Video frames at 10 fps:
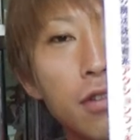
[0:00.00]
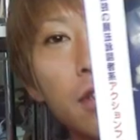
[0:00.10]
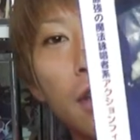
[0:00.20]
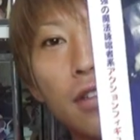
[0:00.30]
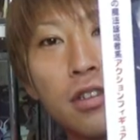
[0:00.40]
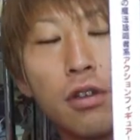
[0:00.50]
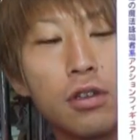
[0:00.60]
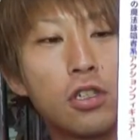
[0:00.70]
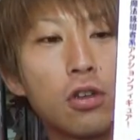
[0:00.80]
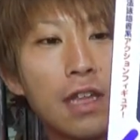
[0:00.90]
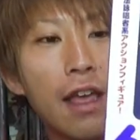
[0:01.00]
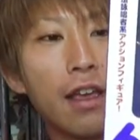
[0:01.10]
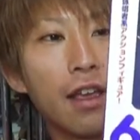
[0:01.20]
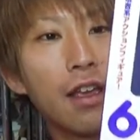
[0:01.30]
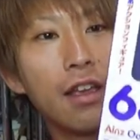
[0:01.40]
いうそういう状態
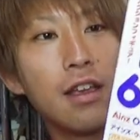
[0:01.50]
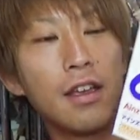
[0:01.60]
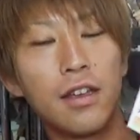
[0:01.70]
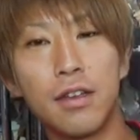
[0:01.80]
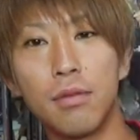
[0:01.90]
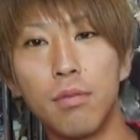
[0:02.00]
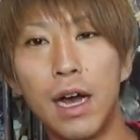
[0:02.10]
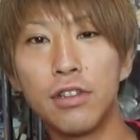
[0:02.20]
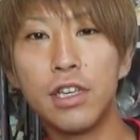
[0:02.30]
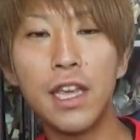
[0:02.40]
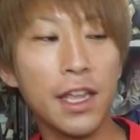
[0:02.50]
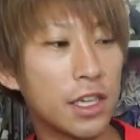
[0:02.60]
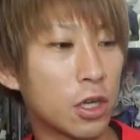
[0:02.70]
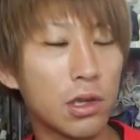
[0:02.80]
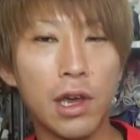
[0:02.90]
まあ、あの家
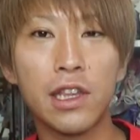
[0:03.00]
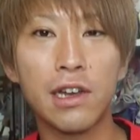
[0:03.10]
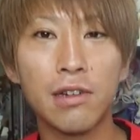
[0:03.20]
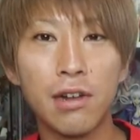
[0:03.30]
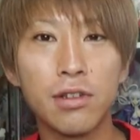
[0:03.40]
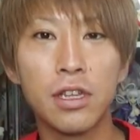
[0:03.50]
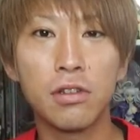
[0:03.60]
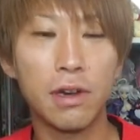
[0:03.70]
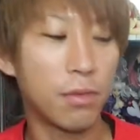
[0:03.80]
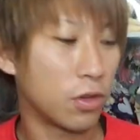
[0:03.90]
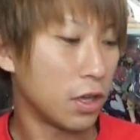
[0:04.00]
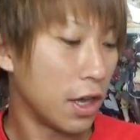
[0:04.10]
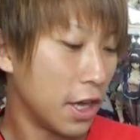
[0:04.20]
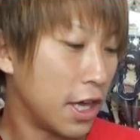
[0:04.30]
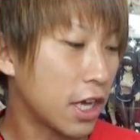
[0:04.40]
に届けてくれるっていうのはもう
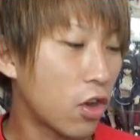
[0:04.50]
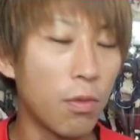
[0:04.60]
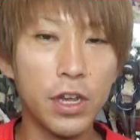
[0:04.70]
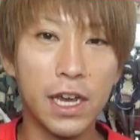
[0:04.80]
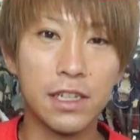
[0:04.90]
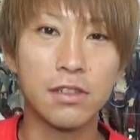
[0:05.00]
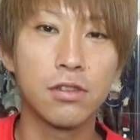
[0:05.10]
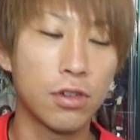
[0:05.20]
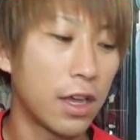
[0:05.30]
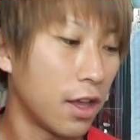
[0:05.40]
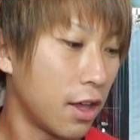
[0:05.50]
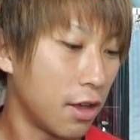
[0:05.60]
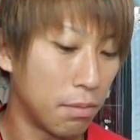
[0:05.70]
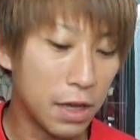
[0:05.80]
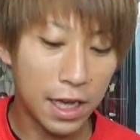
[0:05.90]
引きこもりからするとね
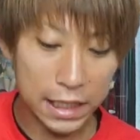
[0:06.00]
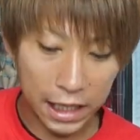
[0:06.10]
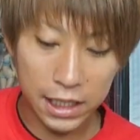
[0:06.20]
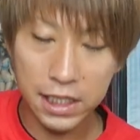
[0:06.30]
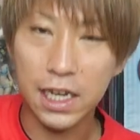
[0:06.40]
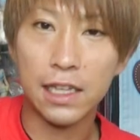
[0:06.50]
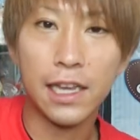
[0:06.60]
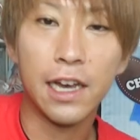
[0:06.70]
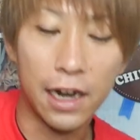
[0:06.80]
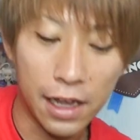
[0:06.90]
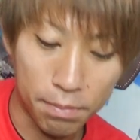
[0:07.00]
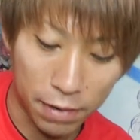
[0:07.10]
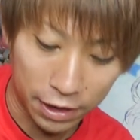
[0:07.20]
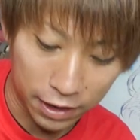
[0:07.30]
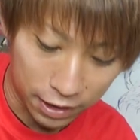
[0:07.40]
味方でしかないからやっ
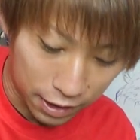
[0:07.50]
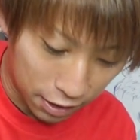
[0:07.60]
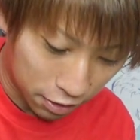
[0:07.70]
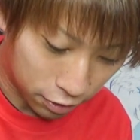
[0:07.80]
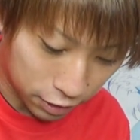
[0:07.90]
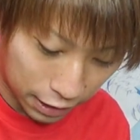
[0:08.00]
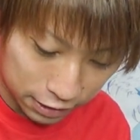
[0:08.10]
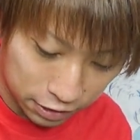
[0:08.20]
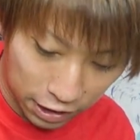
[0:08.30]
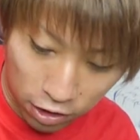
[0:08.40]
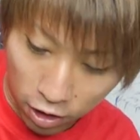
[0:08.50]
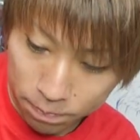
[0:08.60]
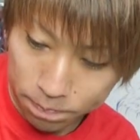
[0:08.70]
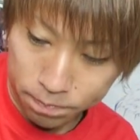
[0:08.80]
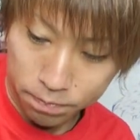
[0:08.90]
ぱりほんなら次行こ
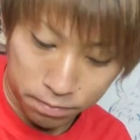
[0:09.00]
う